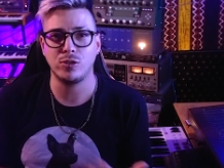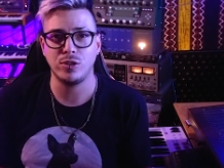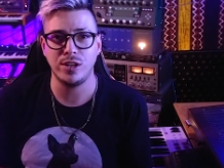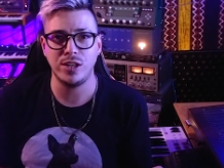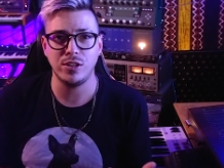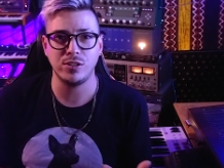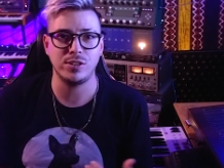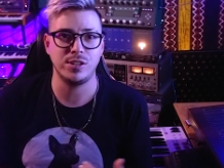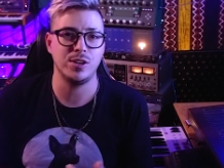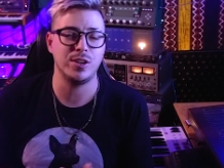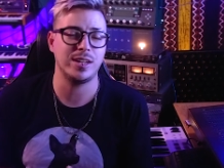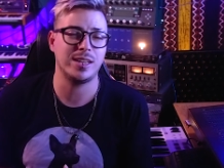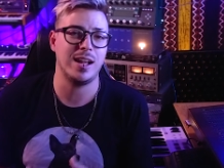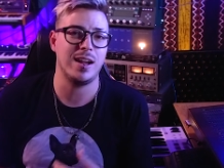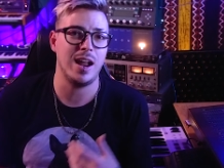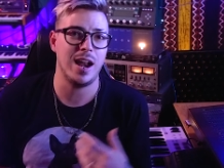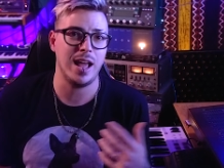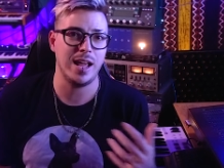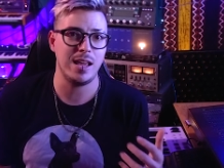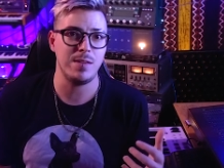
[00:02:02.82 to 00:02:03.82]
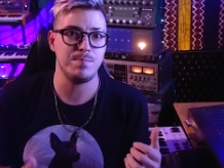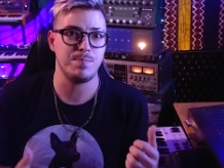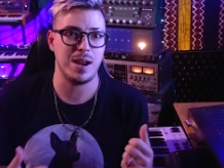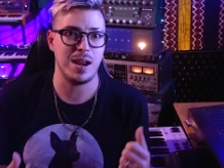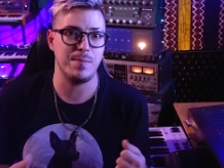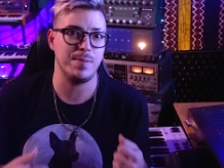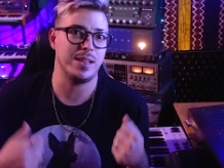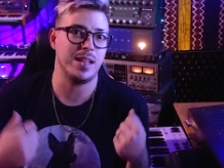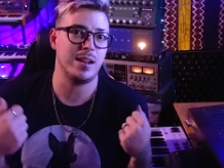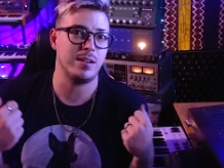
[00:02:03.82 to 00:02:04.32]
sonido, sino que estaban ahí
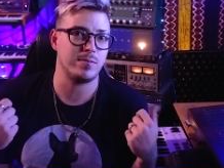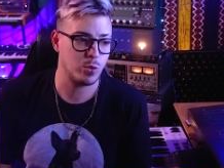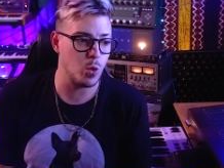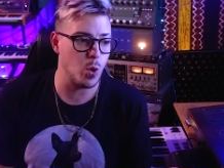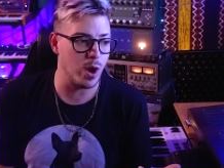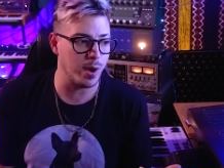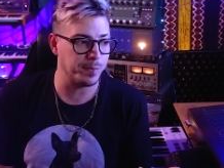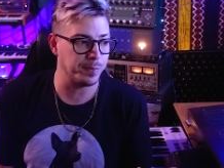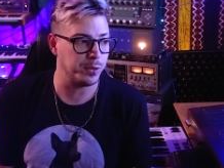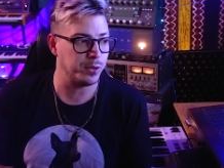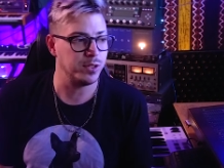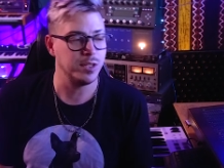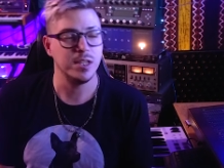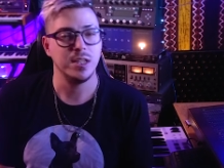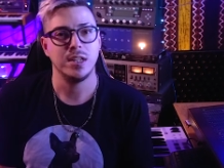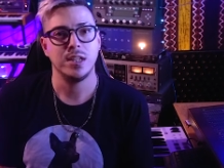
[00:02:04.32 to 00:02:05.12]
para meter cuerpo.